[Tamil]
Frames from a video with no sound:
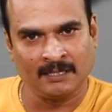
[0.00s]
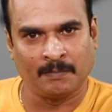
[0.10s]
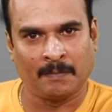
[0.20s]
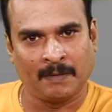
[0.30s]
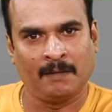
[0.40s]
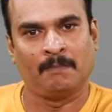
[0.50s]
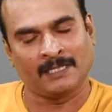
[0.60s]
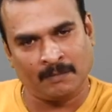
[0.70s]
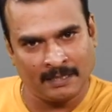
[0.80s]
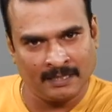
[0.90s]
இருப்பாப்பில்
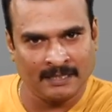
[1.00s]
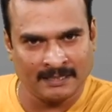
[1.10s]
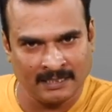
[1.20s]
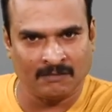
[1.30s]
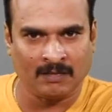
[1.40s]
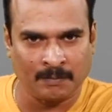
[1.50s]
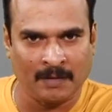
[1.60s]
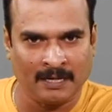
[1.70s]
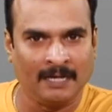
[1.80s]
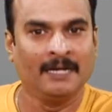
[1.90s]
மற்ற மதங்களை சேர்ந்தவங்க
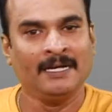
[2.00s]
இருப்பாங்க